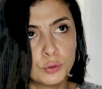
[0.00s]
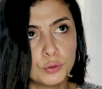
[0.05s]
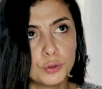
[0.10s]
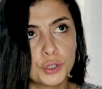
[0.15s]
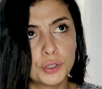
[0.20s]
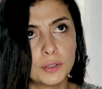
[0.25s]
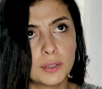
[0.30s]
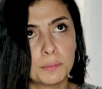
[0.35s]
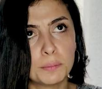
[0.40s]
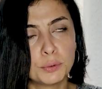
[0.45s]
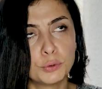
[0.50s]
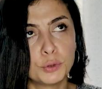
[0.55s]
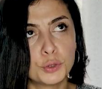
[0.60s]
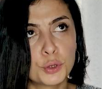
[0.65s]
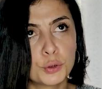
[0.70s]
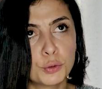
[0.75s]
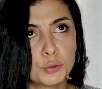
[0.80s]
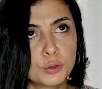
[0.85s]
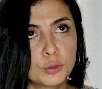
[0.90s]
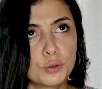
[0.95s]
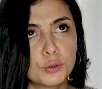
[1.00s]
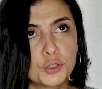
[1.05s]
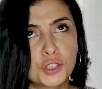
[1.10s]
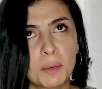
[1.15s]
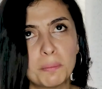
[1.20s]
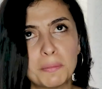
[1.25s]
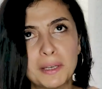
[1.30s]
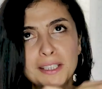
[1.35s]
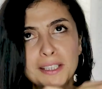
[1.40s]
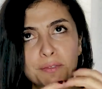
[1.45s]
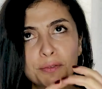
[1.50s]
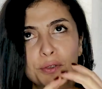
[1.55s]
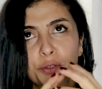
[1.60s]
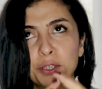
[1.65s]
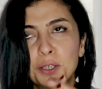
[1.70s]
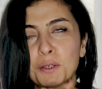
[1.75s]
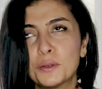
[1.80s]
de bu şunu söyleyeceğim metaforik